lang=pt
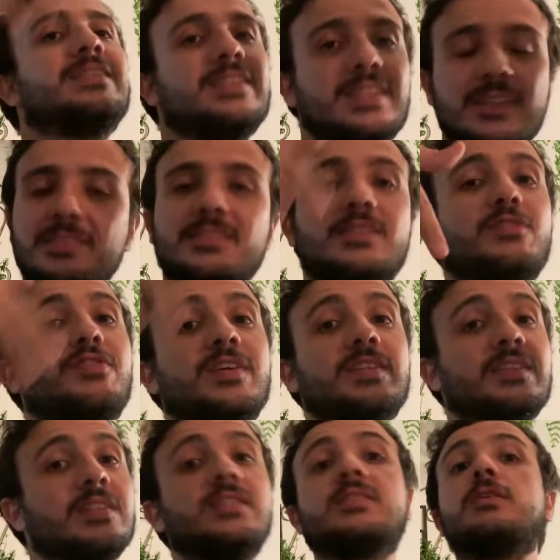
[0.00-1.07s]
racista,
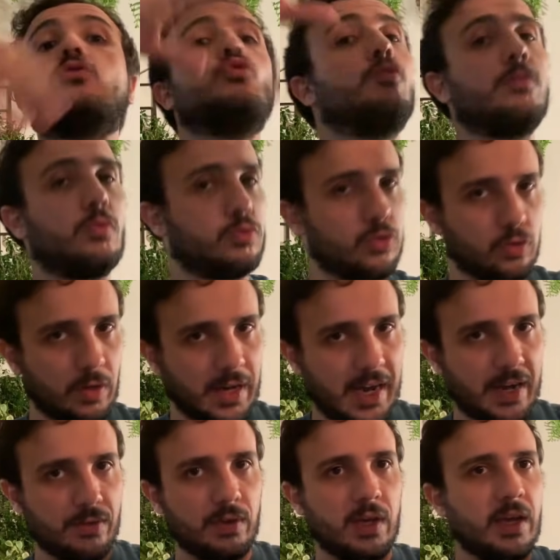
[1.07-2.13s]
fascista do
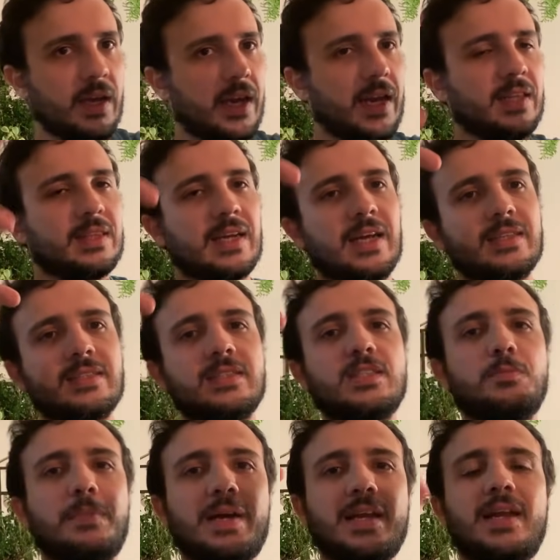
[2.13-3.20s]
Bolsonaro. Ele traça
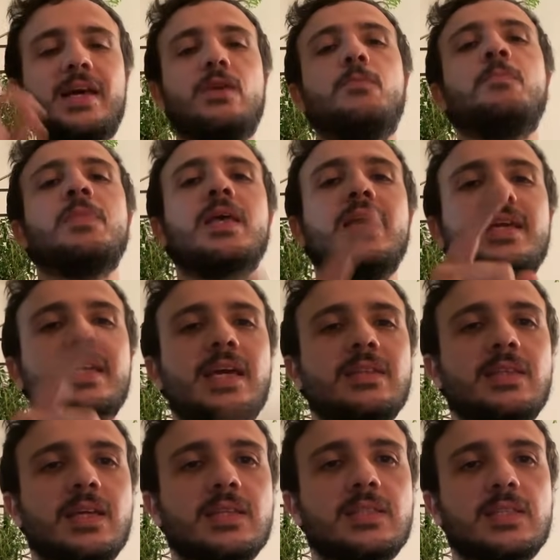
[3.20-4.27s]
esse paralelo. E é
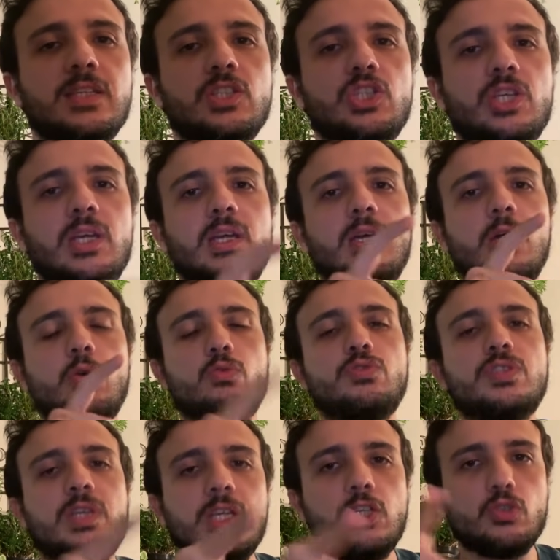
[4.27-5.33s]
interessante que
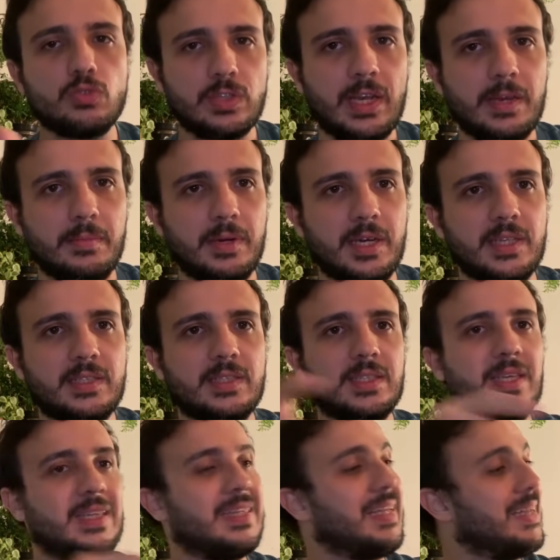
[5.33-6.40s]
os críticos
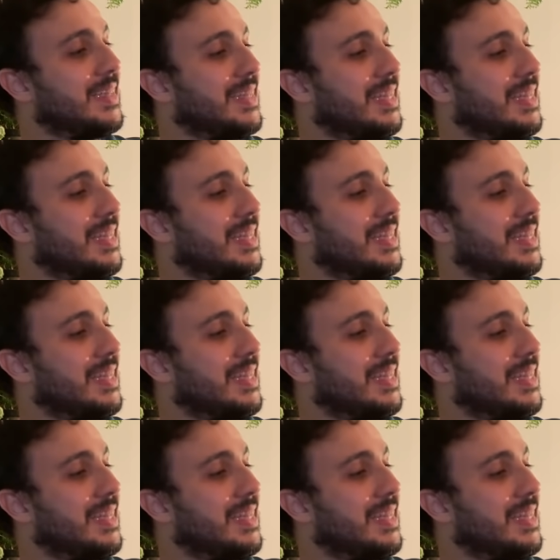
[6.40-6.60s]
alemães que